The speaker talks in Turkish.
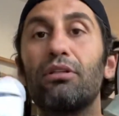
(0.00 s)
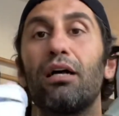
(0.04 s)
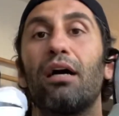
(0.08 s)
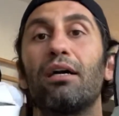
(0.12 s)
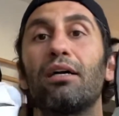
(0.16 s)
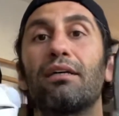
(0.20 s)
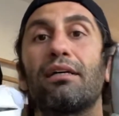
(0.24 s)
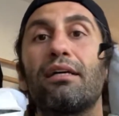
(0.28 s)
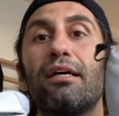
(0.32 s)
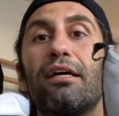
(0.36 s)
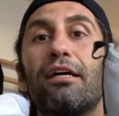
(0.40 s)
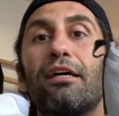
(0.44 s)

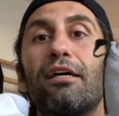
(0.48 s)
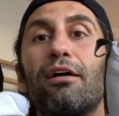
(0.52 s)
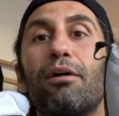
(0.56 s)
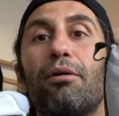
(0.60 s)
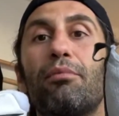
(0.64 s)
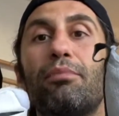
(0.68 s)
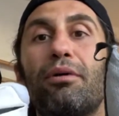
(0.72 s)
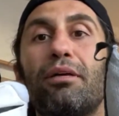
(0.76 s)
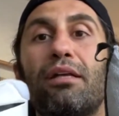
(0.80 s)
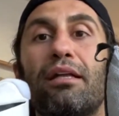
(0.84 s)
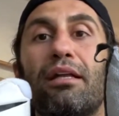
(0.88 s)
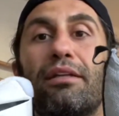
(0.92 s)
hangi
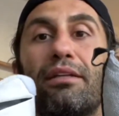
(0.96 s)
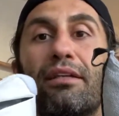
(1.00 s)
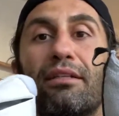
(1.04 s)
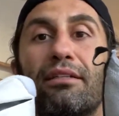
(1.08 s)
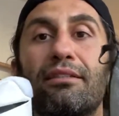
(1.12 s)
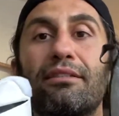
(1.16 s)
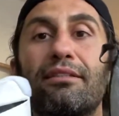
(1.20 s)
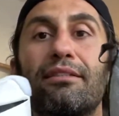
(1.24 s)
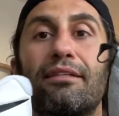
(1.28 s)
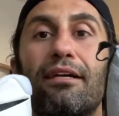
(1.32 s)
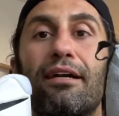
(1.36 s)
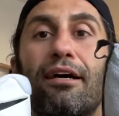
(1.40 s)
ayakkabıyla
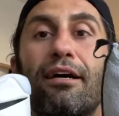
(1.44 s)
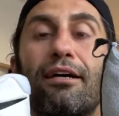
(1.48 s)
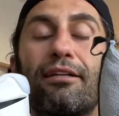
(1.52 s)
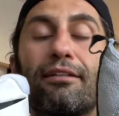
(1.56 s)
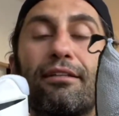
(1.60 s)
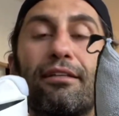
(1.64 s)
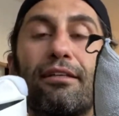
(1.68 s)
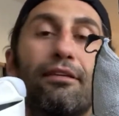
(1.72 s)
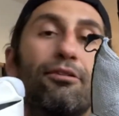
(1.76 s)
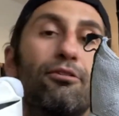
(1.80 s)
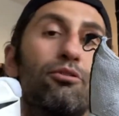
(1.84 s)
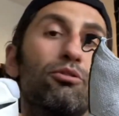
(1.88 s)
nasıl
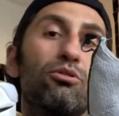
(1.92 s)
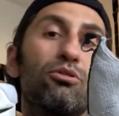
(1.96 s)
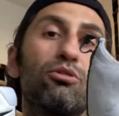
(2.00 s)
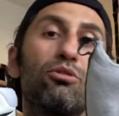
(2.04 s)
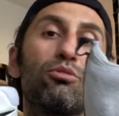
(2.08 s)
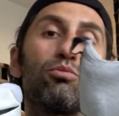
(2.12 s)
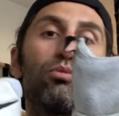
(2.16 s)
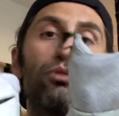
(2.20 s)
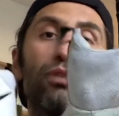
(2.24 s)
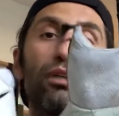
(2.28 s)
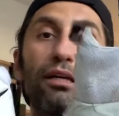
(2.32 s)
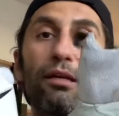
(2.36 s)
rahat
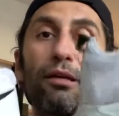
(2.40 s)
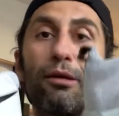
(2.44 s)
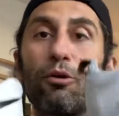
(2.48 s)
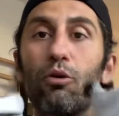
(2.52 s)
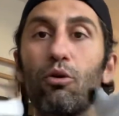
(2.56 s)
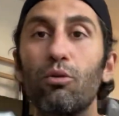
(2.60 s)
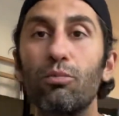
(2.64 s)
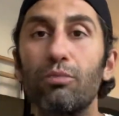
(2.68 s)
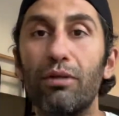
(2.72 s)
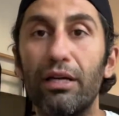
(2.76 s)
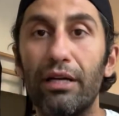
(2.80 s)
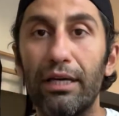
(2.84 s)
ediyorsunuz bunları da
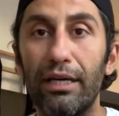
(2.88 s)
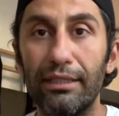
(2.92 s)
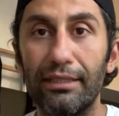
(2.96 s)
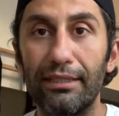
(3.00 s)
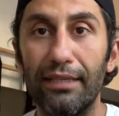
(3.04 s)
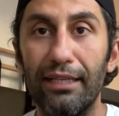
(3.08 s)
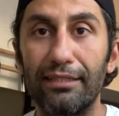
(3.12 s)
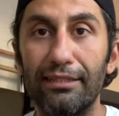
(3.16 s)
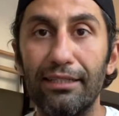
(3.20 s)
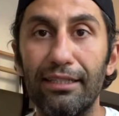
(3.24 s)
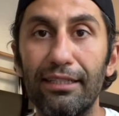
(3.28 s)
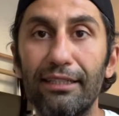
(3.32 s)
yorumlara
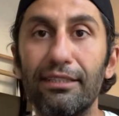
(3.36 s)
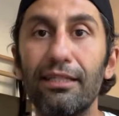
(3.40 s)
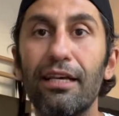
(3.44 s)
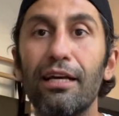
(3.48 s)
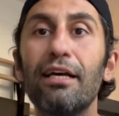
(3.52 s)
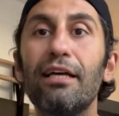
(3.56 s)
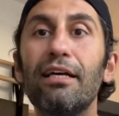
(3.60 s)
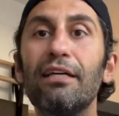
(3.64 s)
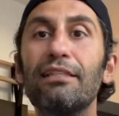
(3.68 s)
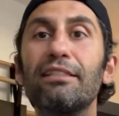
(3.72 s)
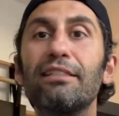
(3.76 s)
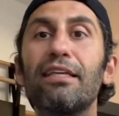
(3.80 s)
yazarsanız
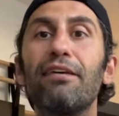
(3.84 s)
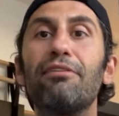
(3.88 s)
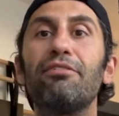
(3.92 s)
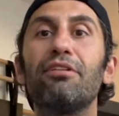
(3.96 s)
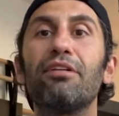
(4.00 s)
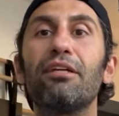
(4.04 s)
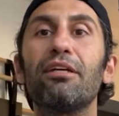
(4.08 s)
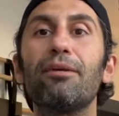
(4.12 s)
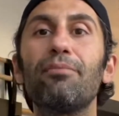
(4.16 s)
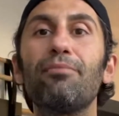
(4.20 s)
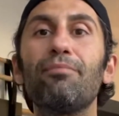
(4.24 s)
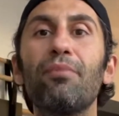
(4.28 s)

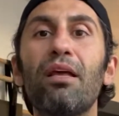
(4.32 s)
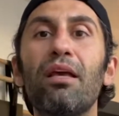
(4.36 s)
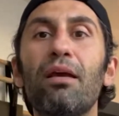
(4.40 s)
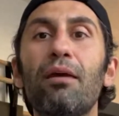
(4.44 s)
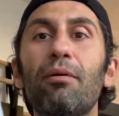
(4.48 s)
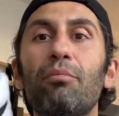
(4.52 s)
sevinirim.